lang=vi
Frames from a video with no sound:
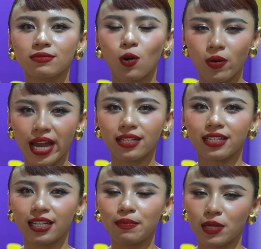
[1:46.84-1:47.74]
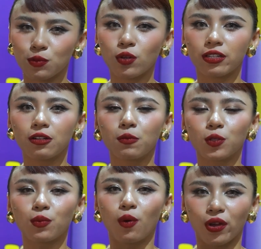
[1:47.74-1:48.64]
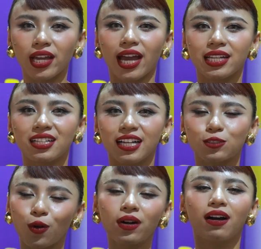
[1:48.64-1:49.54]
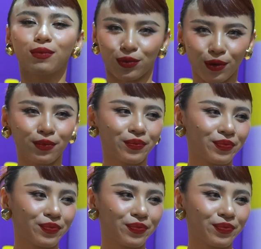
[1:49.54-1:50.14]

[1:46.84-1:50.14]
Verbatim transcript: cố gắng để khi mà em xuất hiện với công chúng mỗi ngày thì lại tốt hơn một chút